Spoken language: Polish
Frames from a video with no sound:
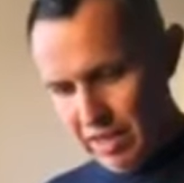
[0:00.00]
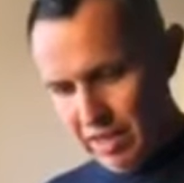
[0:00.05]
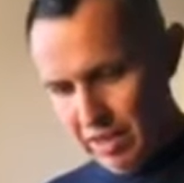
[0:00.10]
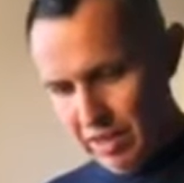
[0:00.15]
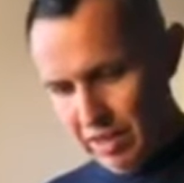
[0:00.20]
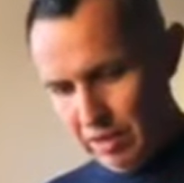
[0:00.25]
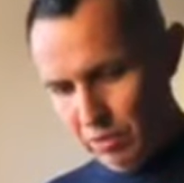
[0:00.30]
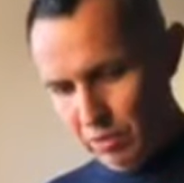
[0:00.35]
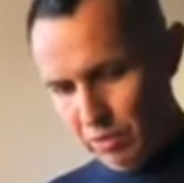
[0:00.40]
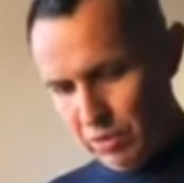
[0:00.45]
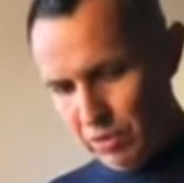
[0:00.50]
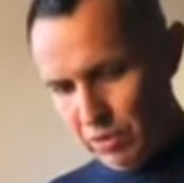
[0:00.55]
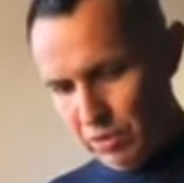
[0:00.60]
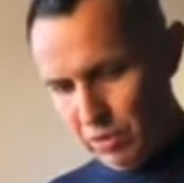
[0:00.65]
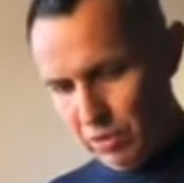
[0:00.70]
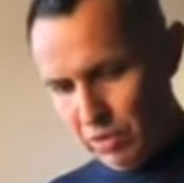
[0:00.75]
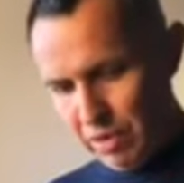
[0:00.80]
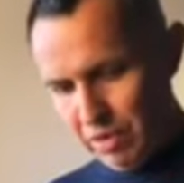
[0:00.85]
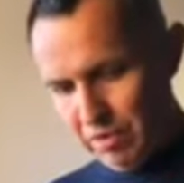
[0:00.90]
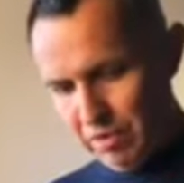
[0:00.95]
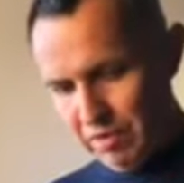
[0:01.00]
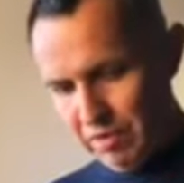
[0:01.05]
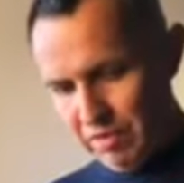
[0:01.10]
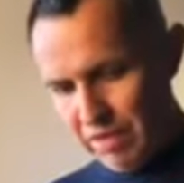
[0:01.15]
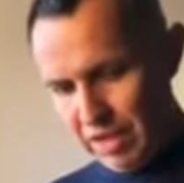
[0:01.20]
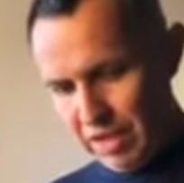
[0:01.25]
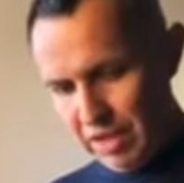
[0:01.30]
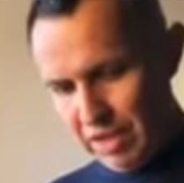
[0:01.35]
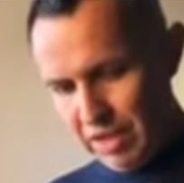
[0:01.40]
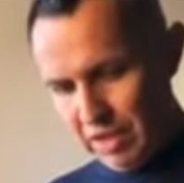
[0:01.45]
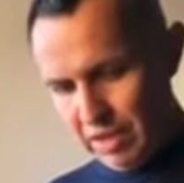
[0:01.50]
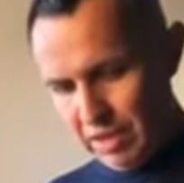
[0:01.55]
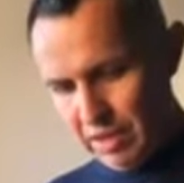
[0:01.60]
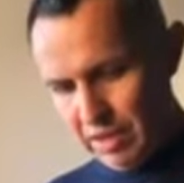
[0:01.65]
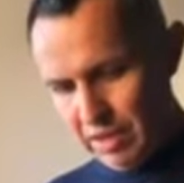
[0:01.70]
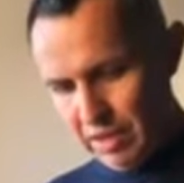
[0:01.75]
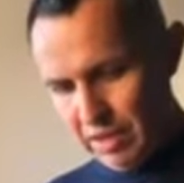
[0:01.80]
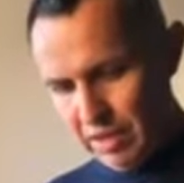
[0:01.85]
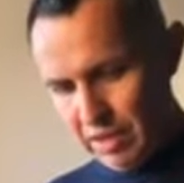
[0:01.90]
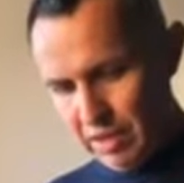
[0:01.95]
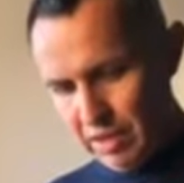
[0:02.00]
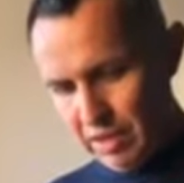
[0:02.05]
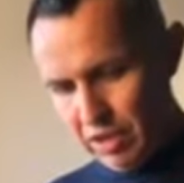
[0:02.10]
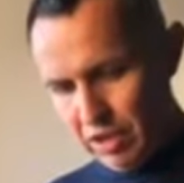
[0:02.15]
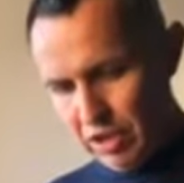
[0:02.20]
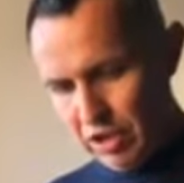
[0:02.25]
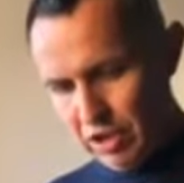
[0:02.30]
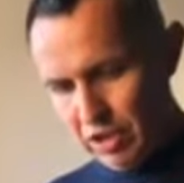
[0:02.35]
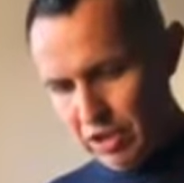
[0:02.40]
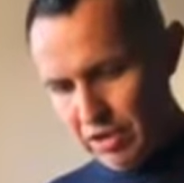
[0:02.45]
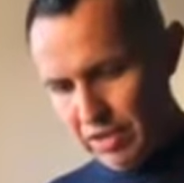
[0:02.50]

Ja tu cytuję wiele rzeczy